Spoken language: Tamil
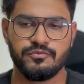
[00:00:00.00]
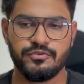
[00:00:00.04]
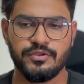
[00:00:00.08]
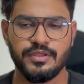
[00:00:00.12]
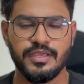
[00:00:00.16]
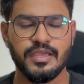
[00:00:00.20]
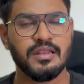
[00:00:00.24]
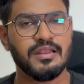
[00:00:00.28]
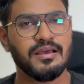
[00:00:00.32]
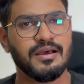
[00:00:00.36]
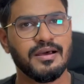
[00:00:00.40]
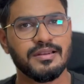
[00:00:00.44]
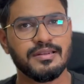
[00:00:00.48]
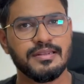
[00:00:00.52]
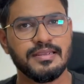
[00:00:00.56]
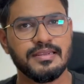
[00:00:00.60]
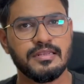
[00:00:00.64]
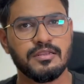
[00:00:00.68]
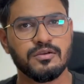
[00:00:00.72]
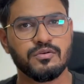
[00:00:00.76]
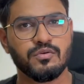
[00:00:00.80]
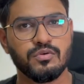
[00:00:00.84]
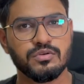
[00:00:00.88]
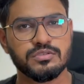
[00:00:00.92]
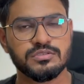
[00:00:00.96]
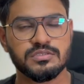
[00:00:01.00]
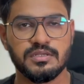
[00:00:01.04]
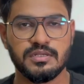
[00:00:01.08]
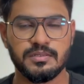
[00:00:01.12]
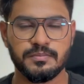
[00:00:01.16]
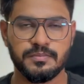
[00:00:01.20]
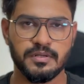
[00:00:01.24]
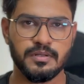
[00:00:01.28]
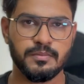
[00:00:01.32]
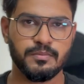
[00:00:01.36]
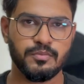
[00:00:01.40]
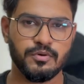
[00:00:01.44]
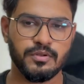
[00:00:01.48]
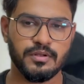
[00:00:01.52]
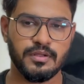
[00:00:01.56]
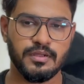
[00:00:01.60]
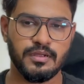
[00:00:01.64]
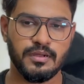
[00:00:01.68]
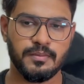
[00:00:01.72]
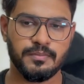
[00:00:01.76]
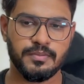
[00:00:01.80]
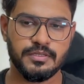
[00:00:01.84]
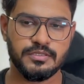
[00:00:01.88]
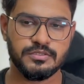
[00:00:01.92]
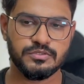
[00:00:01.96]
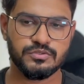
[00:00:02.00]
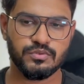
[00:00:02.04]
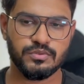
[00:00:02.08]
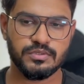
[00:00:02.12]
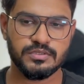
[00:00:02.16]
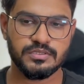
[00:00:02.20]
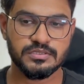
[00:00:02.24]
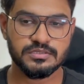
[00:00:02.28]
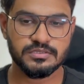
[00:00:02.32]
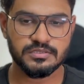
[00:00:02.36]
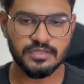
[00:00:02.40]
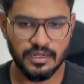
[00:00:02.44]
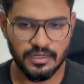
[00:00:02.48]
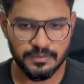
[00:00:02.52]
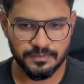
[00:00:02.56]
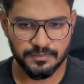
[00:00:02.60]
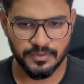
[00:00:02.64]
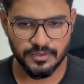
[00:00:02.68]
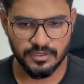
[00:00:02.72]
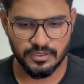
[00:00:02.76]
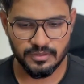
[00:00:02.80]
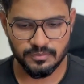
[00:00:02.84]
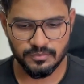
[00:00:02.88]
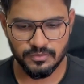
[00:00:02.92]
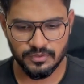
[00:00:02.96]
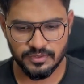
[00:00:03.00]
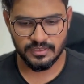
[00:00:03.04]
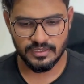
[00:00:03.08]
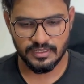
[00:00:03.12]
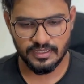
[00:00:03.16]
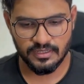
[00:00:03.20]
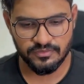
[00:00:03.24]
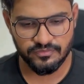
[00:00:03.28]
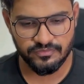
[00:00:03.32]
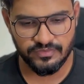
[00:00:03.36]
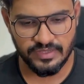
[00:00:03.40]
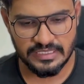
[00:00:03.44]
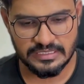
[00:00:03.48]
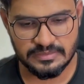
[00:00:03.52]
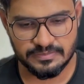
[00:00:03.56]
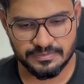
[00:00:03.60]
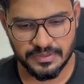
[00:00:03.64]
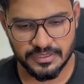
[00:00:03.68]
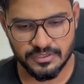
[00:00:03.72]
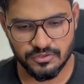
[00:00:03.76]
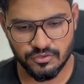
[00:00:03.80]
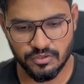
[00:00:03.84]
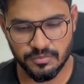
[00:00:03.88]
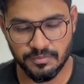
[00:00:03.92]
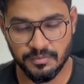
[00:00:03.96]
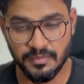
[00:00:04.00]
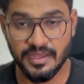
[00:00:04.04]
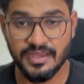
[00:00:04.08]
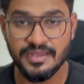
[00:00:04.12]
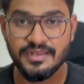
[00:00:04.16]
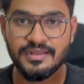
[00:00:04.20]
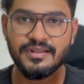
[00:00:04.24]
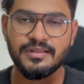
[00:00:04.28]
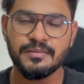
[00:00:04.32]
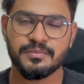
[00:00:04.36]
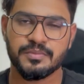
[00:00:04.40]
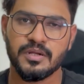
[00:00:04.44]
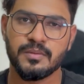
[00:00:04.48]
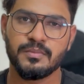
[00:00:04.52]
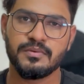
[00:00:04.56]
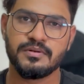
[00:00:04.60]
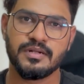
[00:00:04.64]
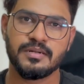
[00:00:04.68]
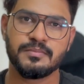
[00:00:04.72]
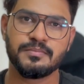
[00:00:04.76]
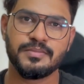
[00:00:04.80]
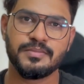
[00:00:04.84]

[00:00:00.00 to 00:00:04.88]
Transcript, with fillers: ஃப்ரீயான ஆன்லைனில் கோர்ஸ் லேர்ன் பண்ண போகிறேன் அப்படின்னு சொல்லிட்டு ஸ்டார்ட் பண்ணும்போது எல்லாம் ஃபேஸ் பண்ணுற ஒரு மெயினான ப்ராப்ளம் என்னன்னு